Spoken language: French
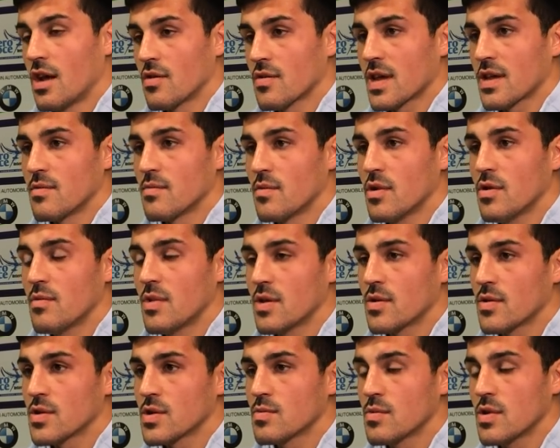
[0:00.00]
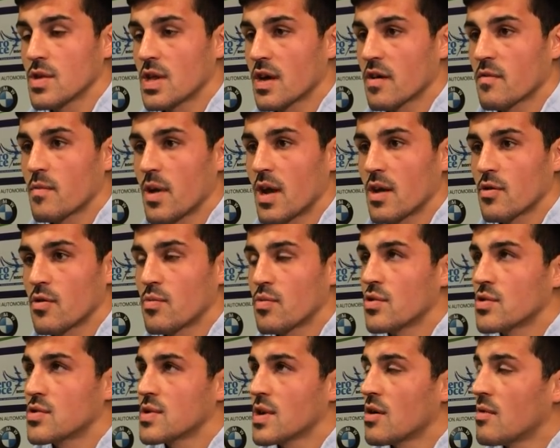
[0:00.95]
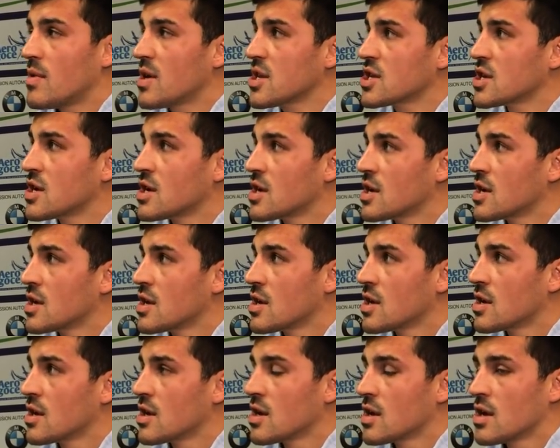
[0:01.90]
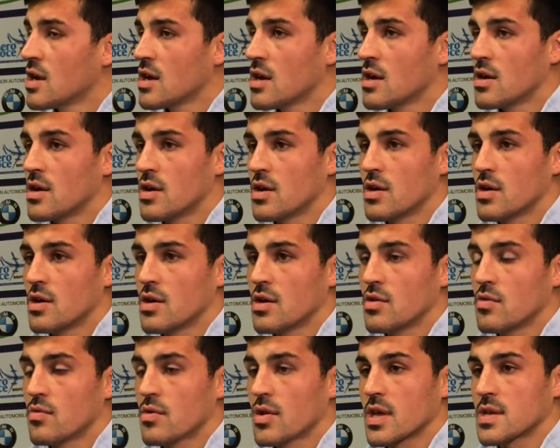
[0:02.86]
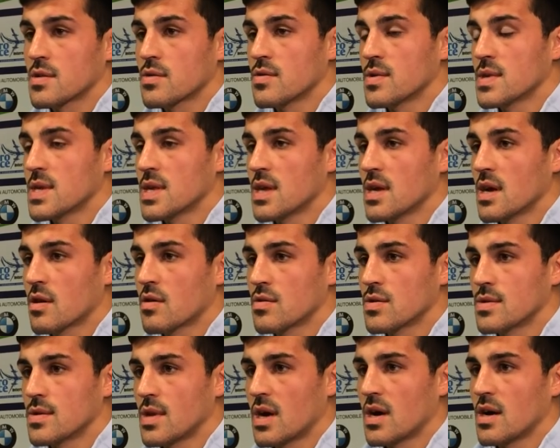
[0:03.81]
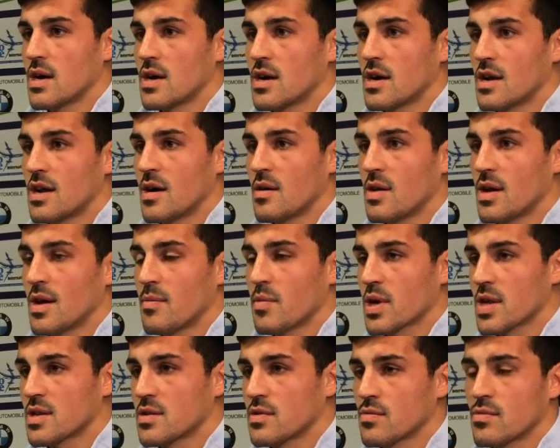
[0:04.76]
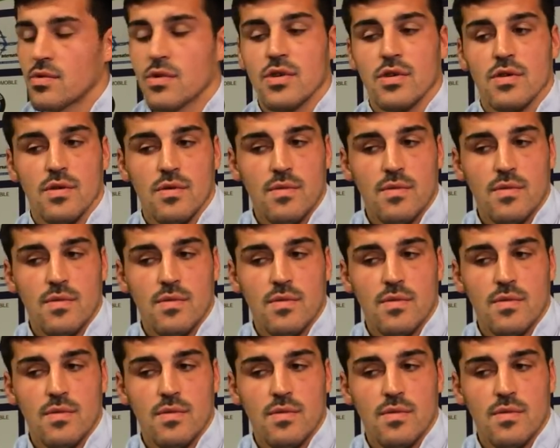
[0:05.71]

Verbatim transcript: à l'entraînement. Malheureusement, on n'arrive pas à le reproduire en match. Euh, donc, est-ce que c'est à cause de la, pression